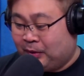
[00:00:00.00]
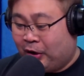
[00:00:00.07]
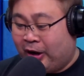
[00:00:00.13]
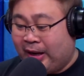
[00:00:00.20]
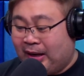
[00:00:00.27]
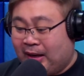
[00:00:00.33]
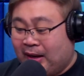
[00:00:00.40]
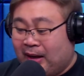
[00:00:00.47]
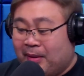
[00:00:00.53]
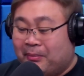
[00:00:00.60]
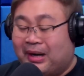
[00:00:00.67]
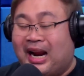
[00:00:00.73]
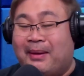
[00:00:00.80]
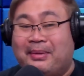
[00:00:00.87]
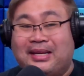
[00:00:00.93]
Oy!
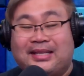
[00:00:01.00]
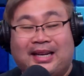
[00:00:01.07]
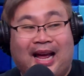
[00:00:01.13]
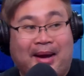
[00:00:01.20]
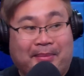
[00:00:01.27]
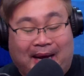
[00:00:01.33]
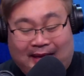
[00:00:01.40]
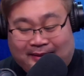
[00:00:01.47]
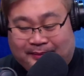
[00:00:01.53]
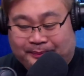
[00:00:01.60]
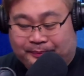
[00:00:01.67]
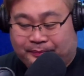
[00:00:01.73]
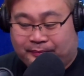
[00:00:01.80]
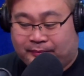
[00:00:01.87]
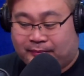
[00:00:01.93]
Maraming salamat!
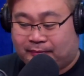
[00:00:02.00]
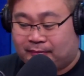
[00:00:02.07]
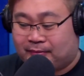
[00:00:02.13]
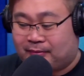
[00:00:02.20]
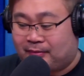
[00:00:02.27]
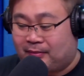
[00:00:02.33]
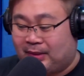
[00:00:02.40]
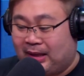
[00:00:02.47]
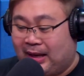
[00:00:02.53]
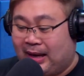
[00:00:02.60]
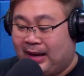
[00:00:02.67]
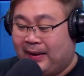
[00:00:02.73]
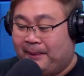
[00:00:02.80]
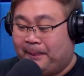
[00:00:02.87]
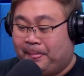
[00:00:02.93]

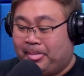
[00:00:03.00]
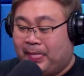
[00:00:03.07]
Ha?